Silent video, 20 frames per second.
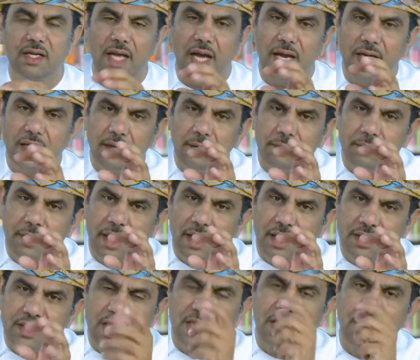يعني
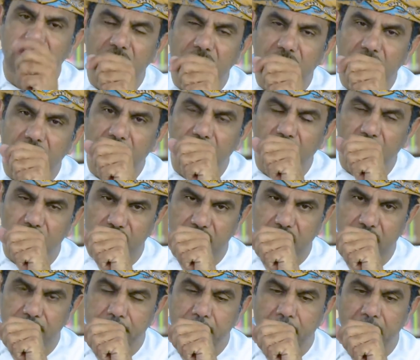سنه
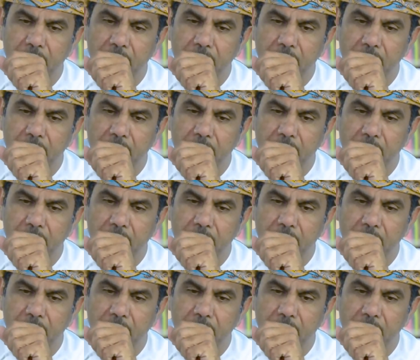الخطه.